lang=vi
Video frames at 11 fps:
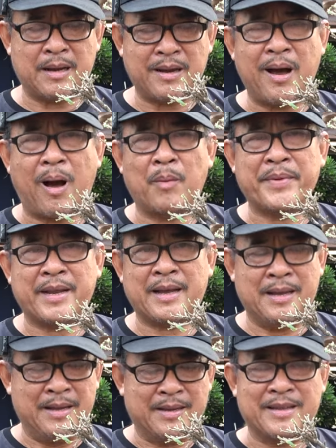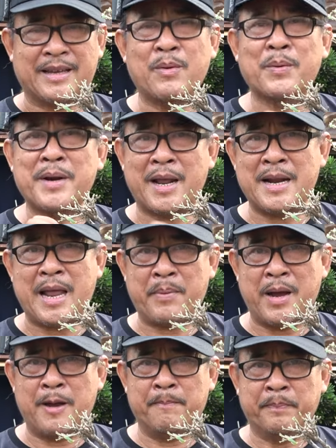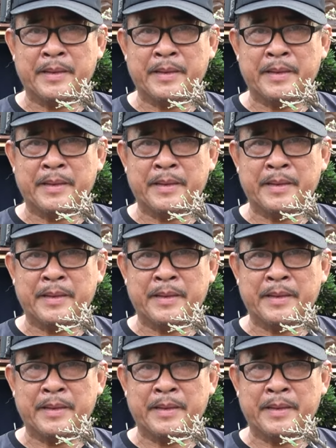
có hộp vậy nè thì cái bộ rễ nó đẹp hơn